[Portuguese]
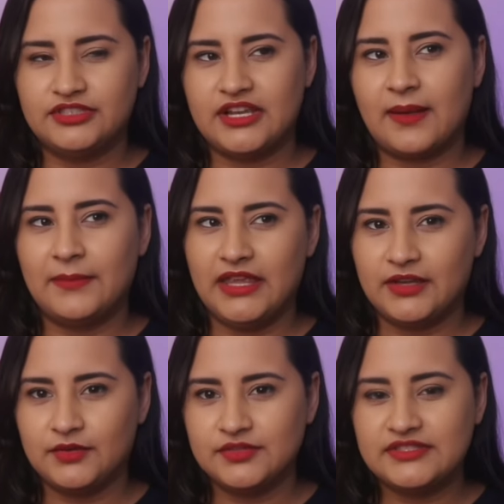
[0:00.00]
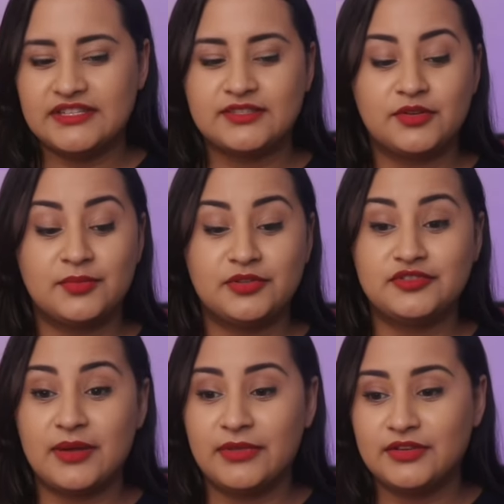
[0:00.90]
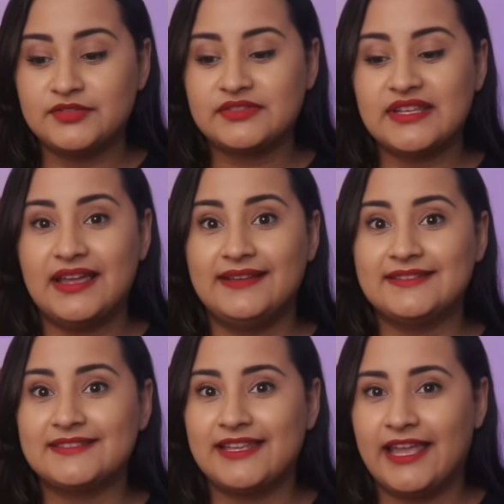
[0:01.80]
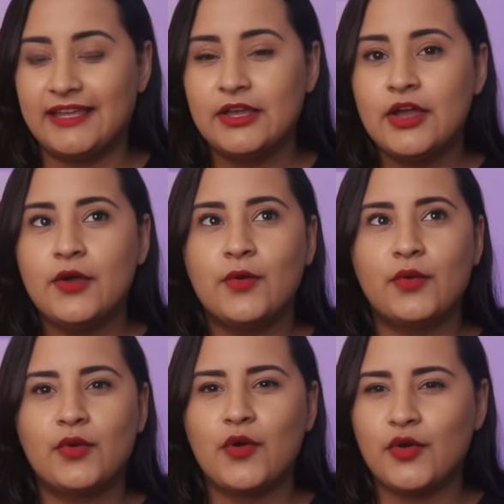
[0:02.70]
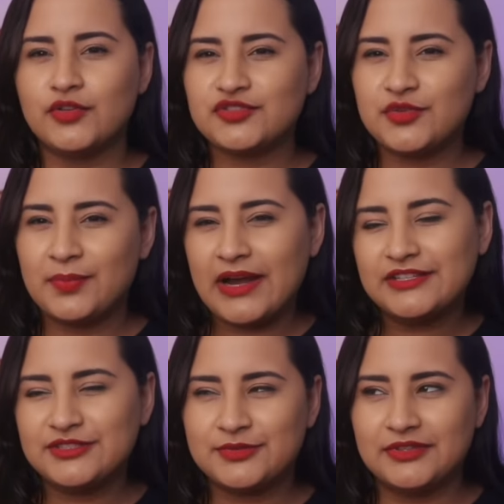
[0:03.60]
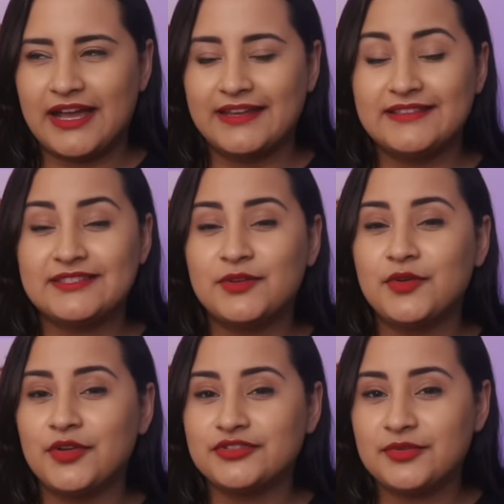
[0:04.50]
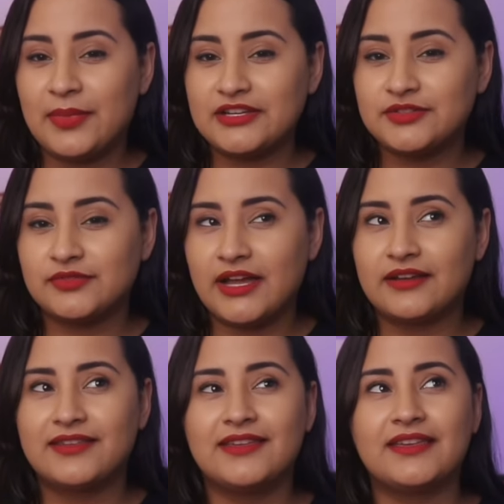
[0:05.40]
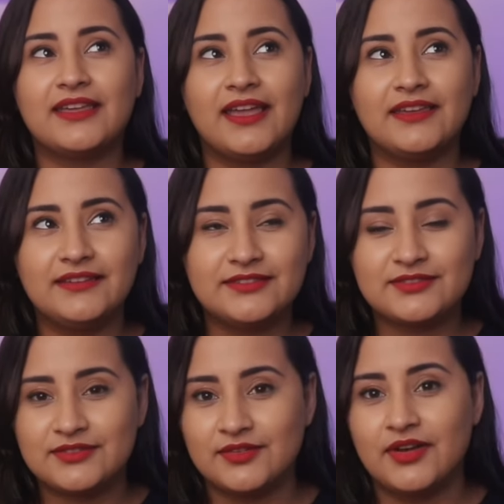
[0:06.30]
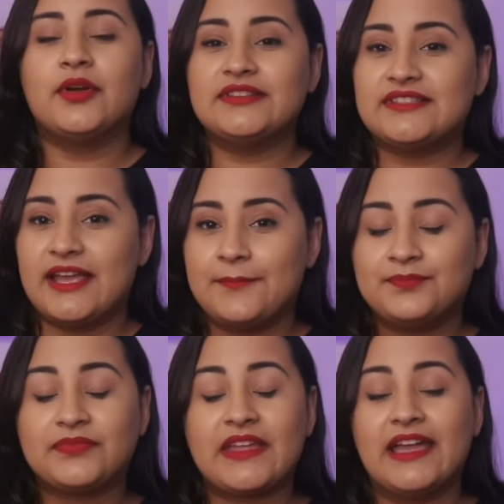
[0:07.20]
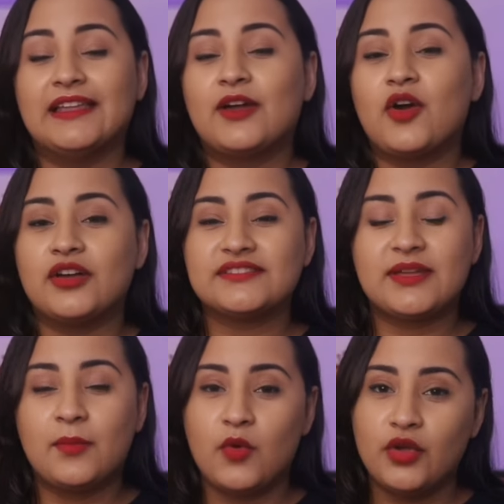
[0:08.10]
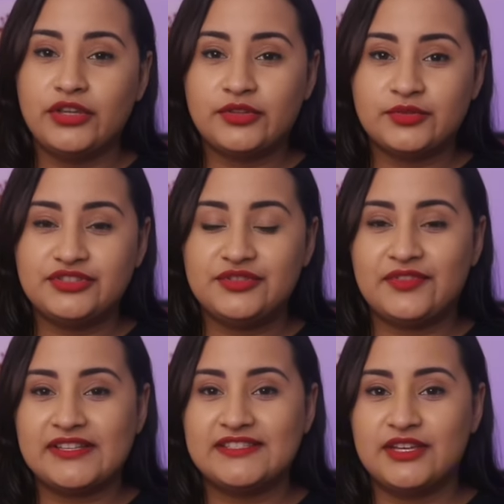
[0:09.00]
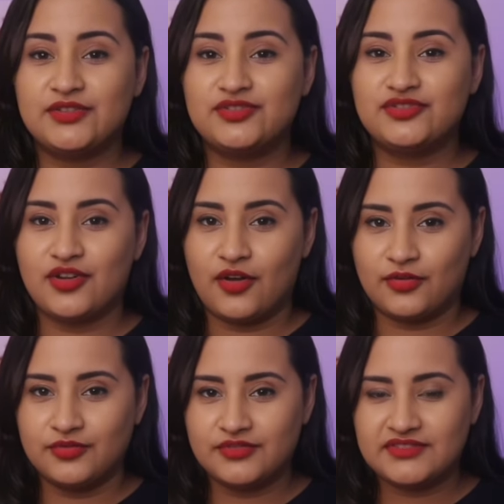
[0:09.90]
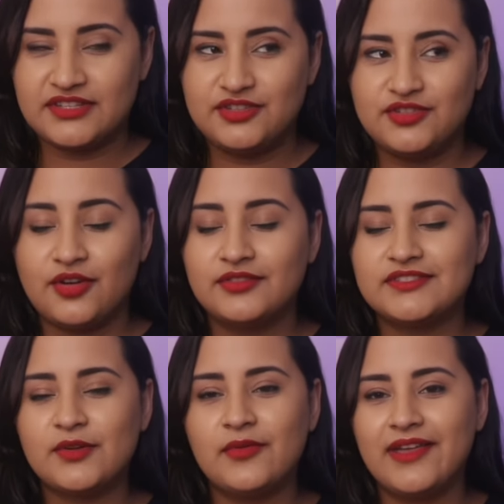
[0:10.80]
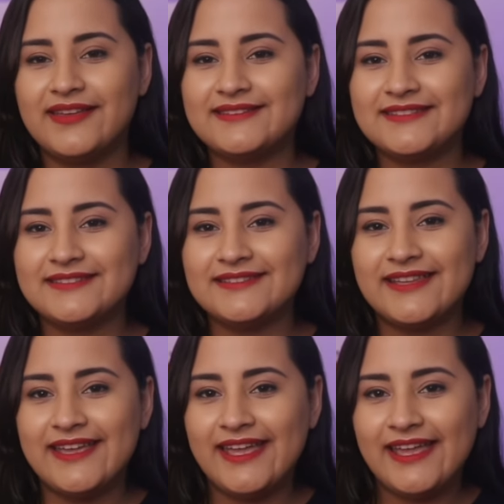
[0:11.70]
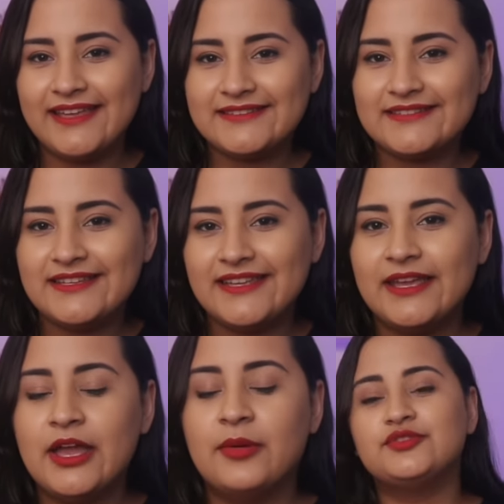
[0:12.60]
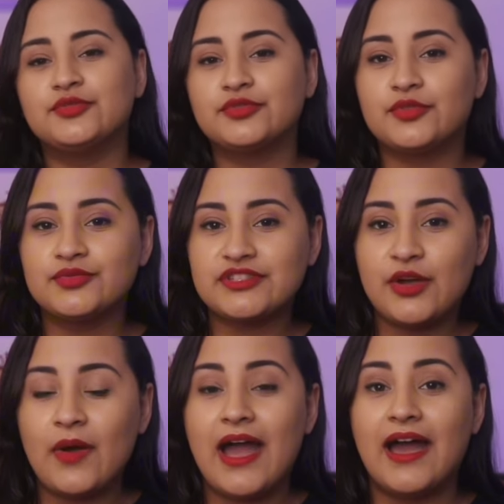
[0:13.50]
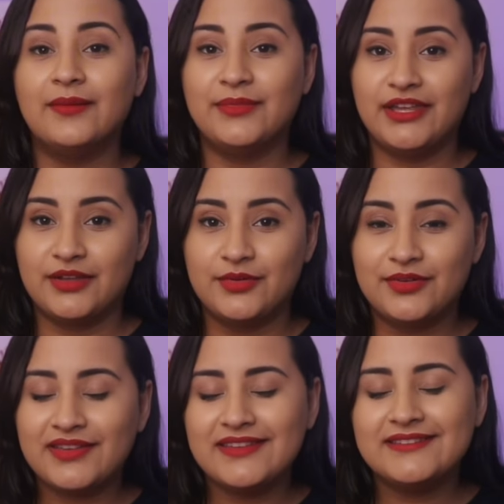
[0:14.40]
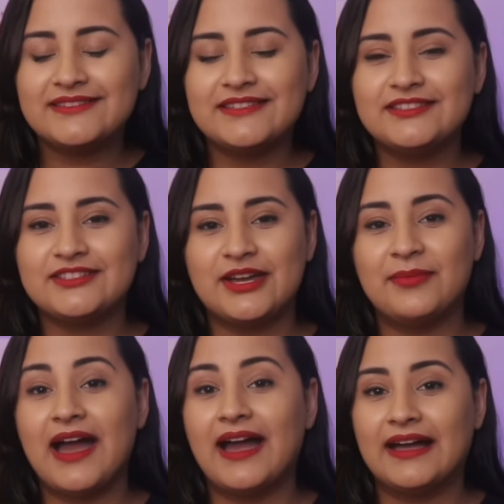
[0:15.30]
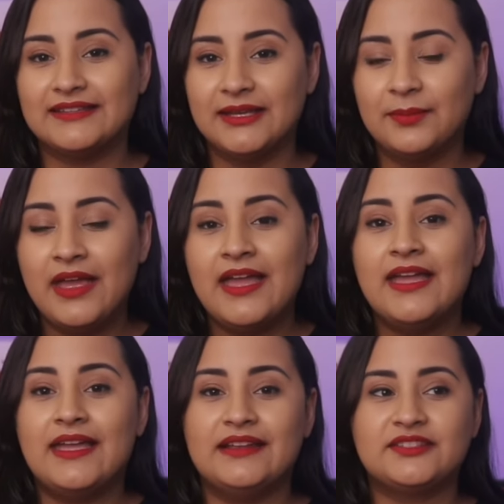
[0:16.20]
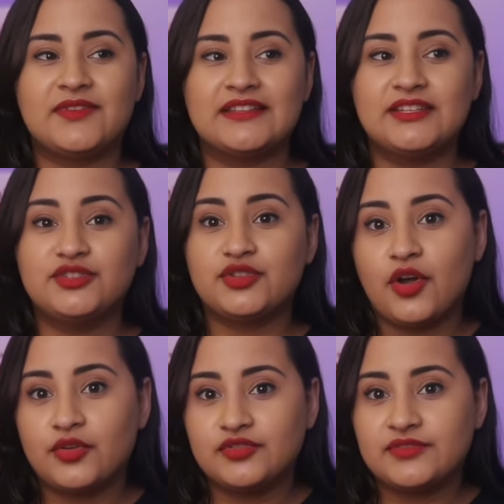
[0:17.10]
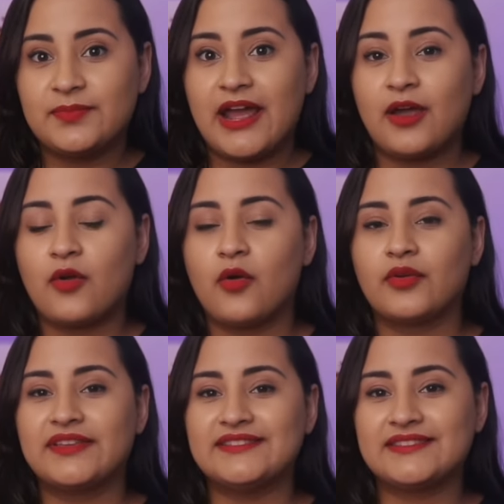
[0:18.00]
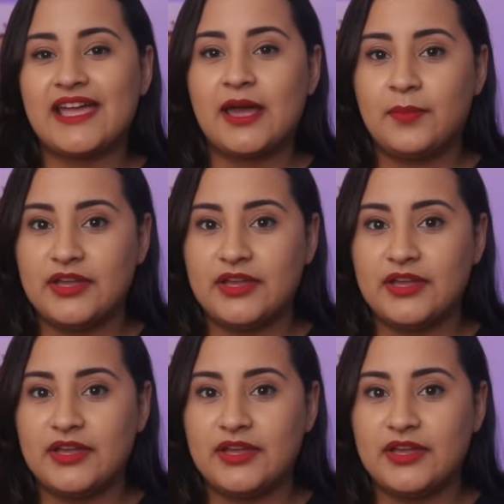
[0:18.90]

de amigos, e esse grupinho de amigos, eles têm um gosto particular. E esse gosto particular, o que, que é isso? Pois é, ela gosta muito de fazer jogos. Que jogos são esses, Leslie? Junto com seu amigo, que se chama Adam, eles fazem jogos para conquistar